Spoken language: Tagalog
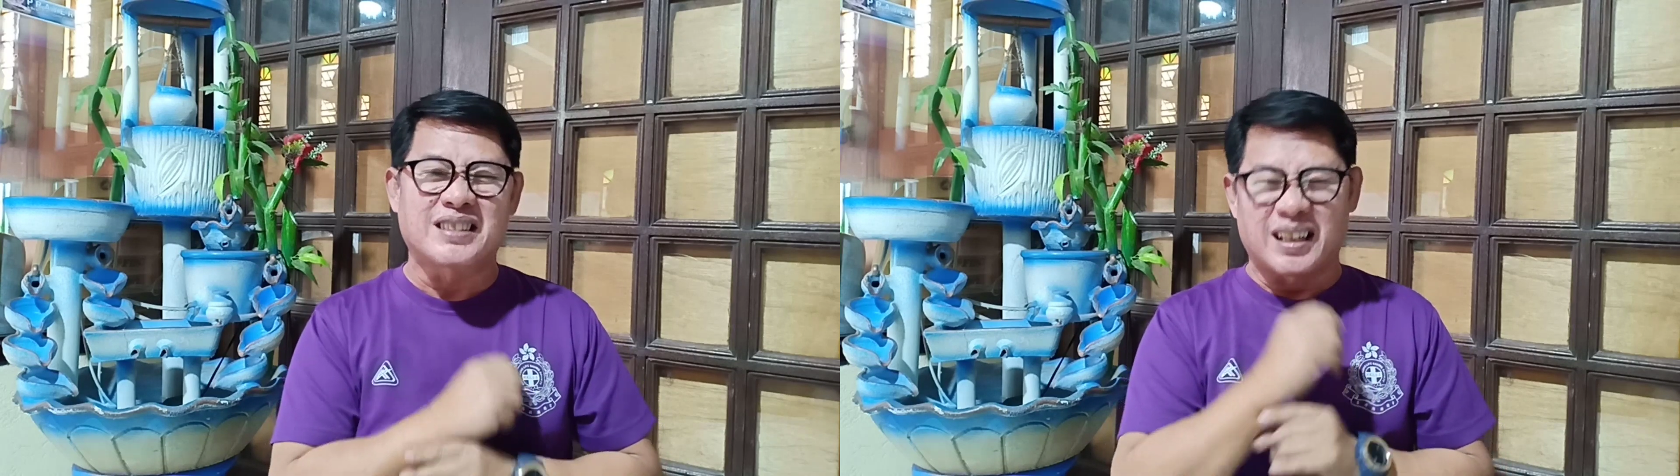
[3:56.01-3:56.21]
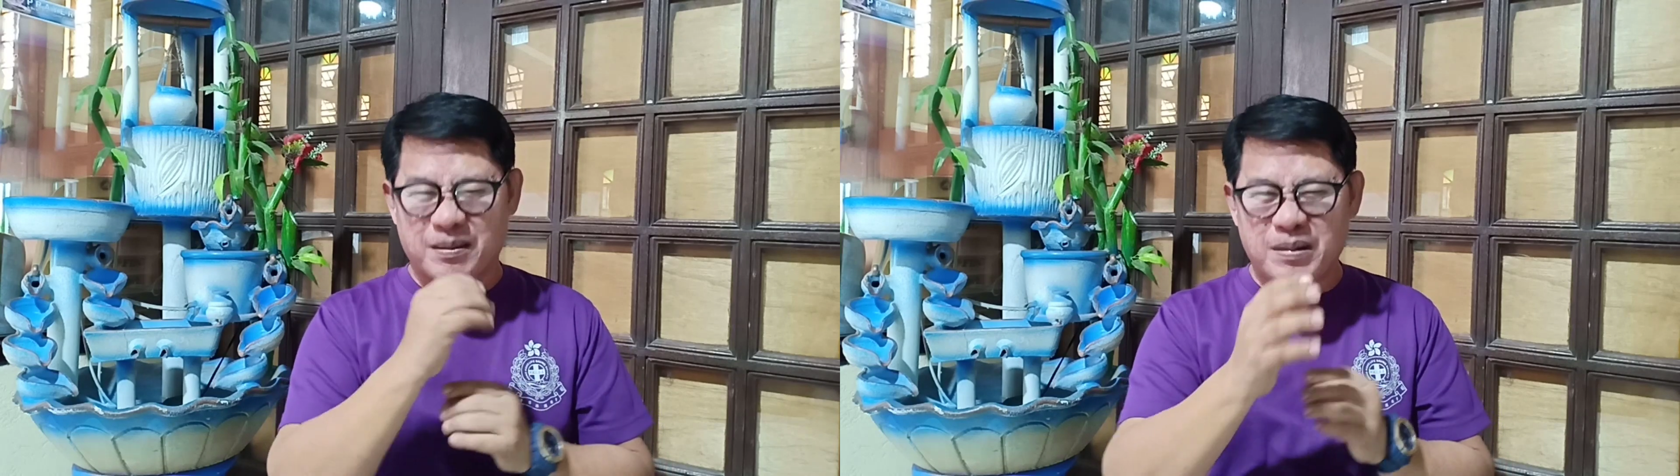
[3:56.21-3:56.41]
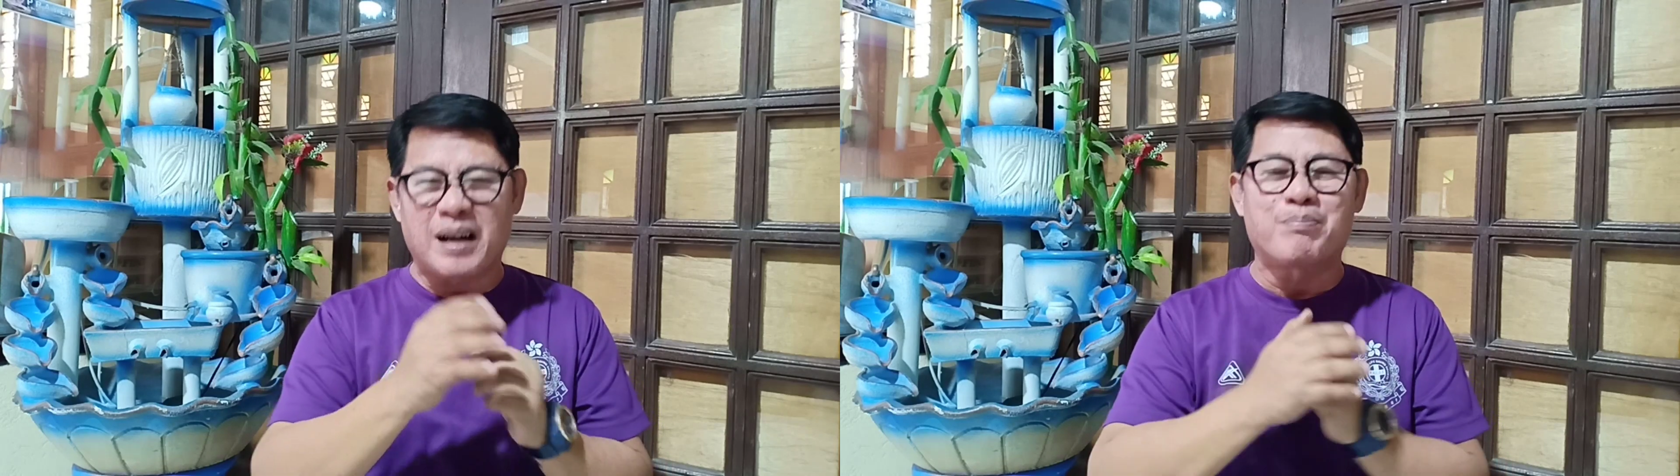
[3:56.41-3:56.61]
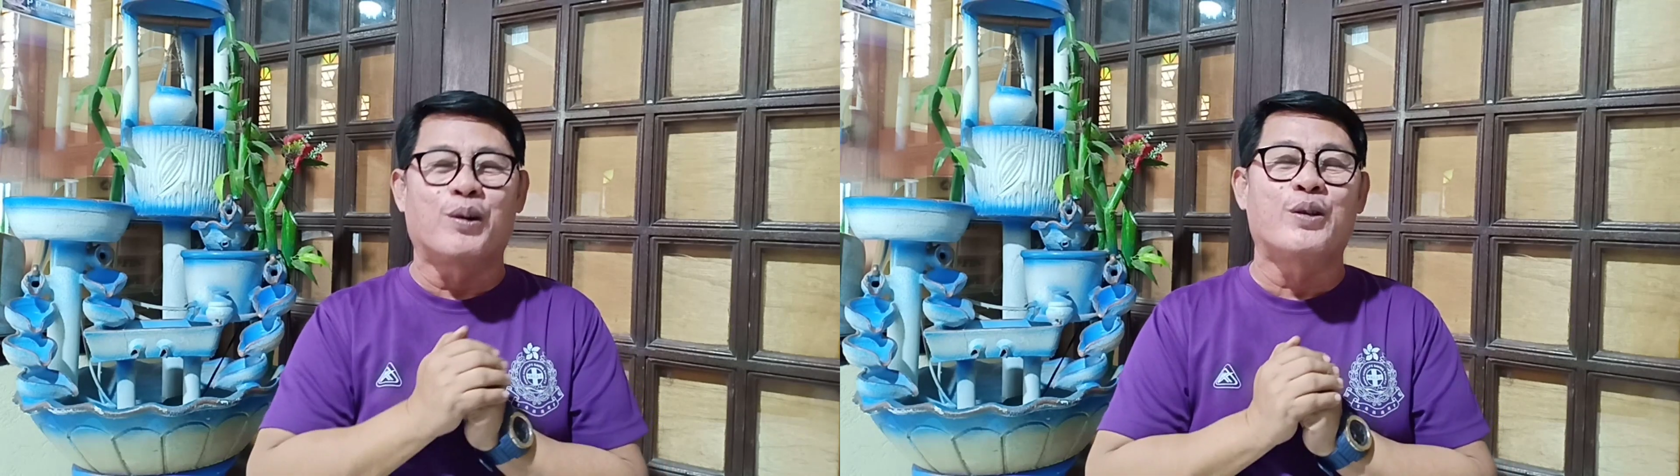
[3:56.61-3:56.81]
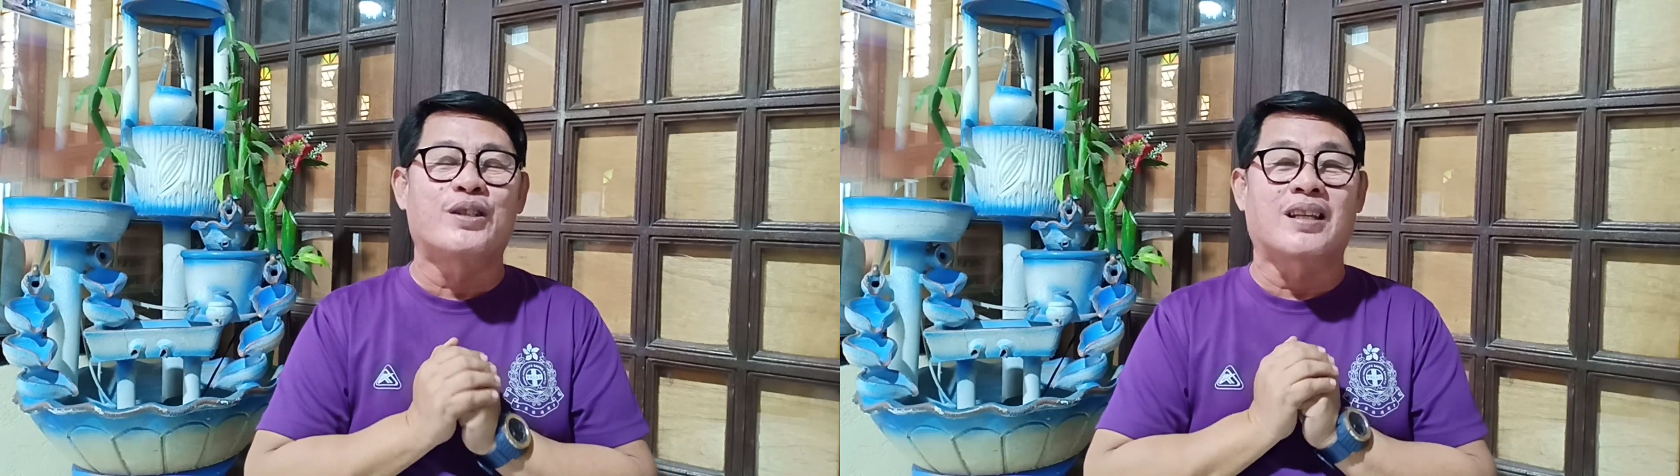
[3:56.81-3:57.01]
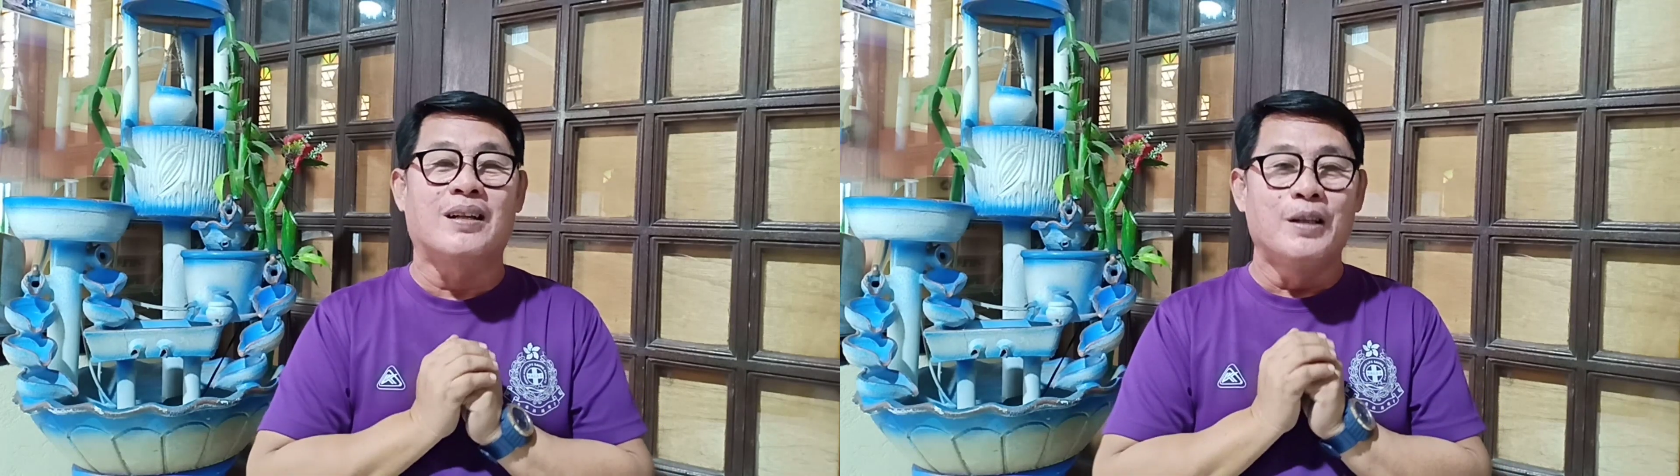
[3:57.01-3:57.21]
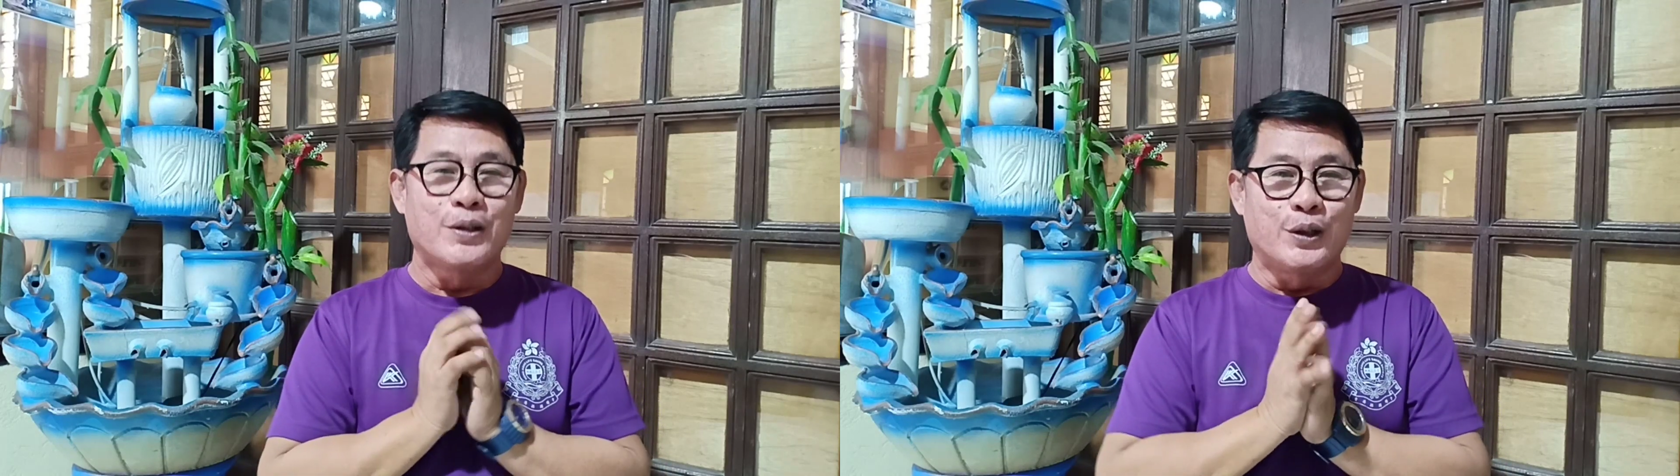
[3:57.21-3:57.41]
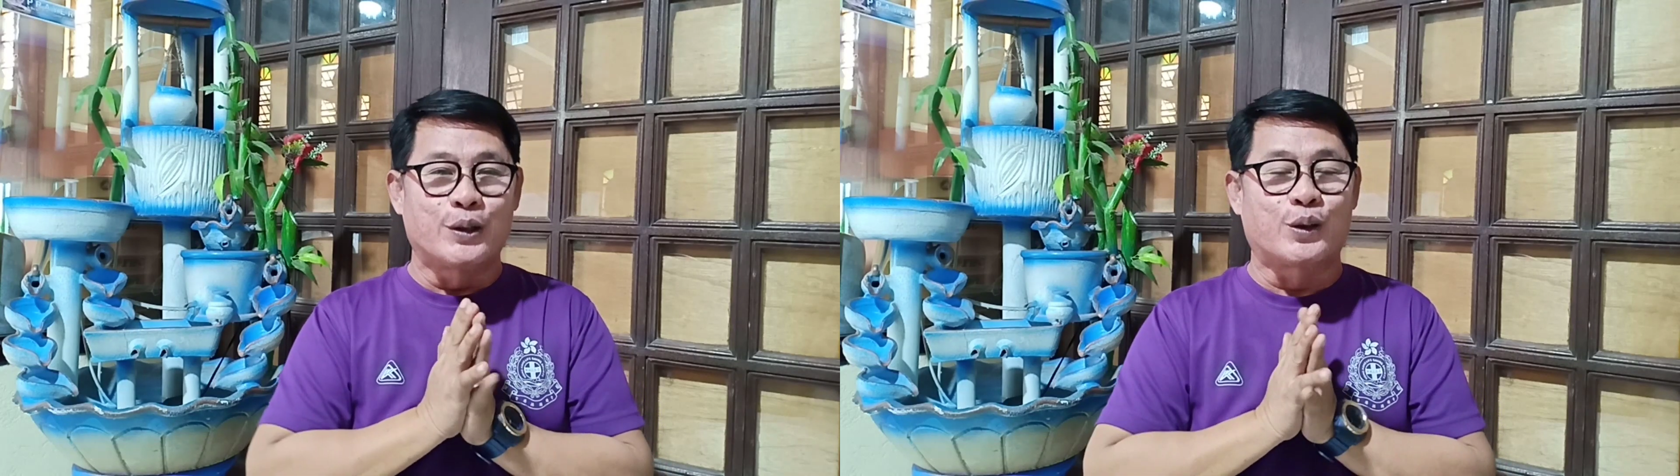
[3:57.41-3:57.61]
Sana ma-upload sa
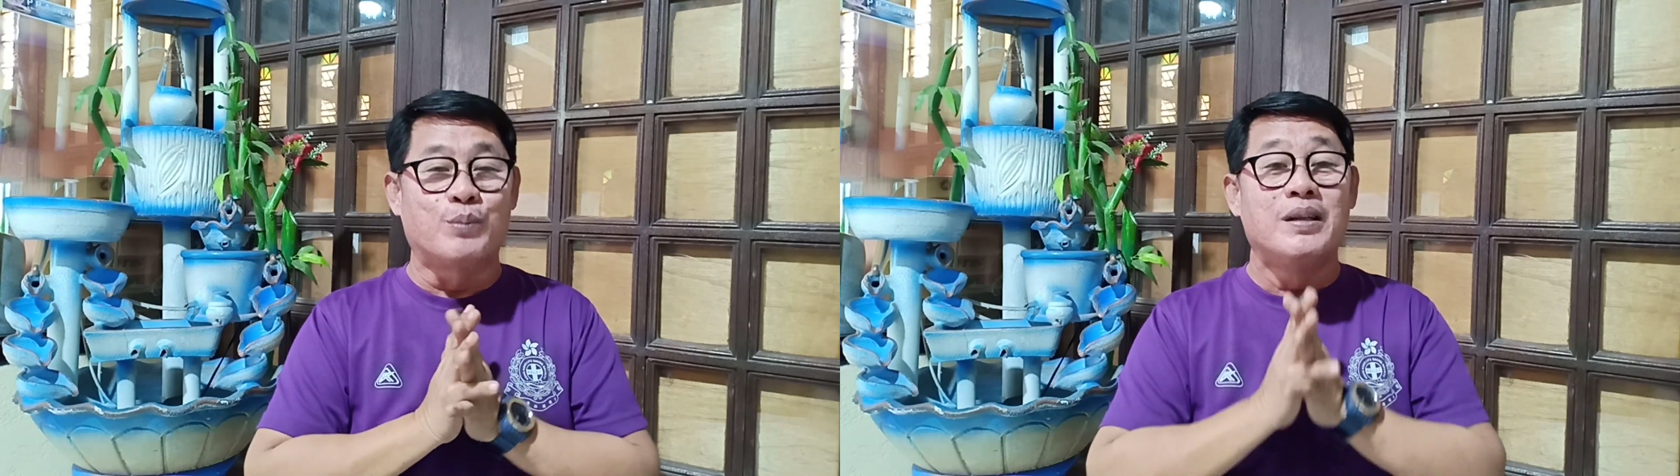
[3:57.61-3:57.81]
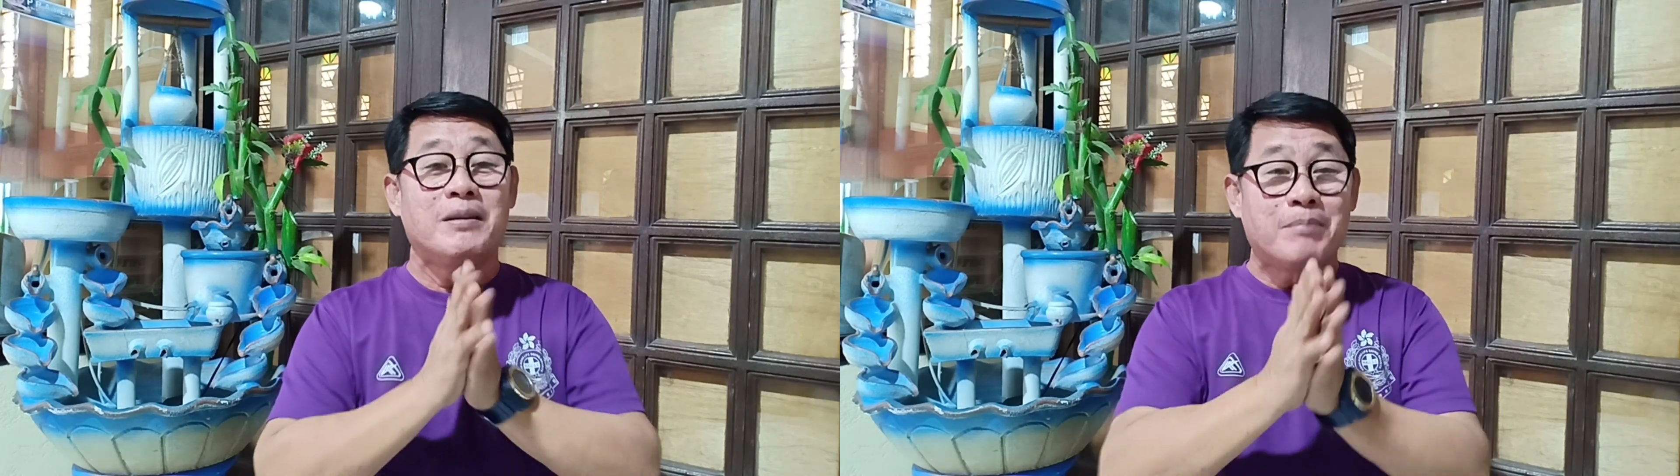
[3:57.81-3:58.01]
YouTube.